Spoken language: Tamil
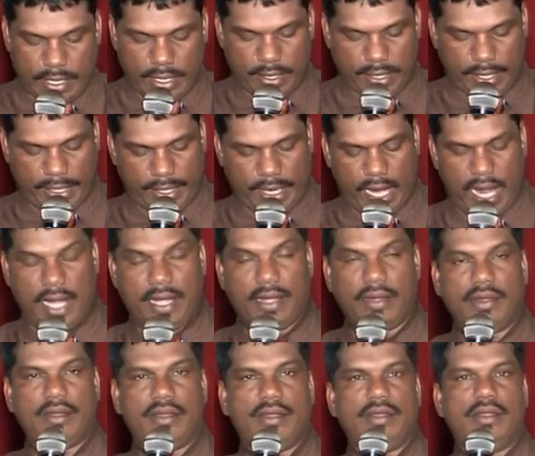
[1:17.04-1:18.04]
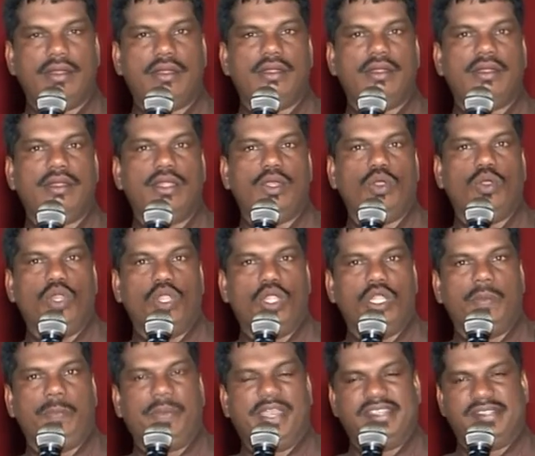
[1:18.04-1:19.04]
இன்றைக்கு நான்
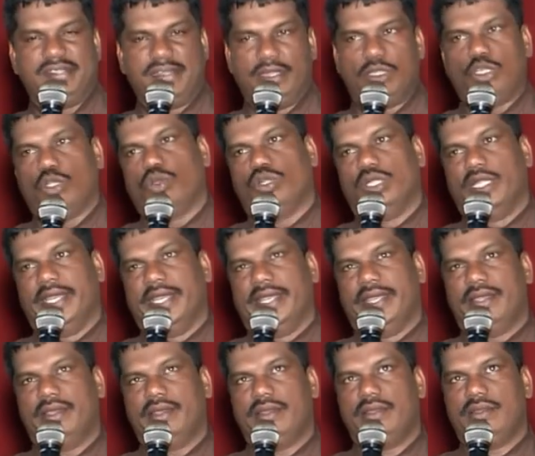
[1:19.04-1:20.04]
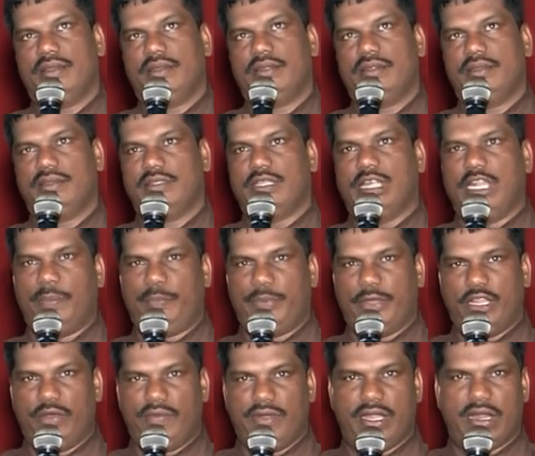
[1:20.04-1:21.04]
உங்களோடு பேச எடுத்துக்கொண்ட தலைப்பு
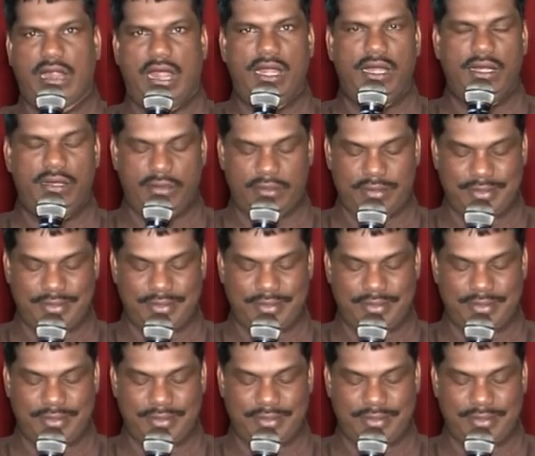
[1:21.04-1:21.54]
என்னவென்றால்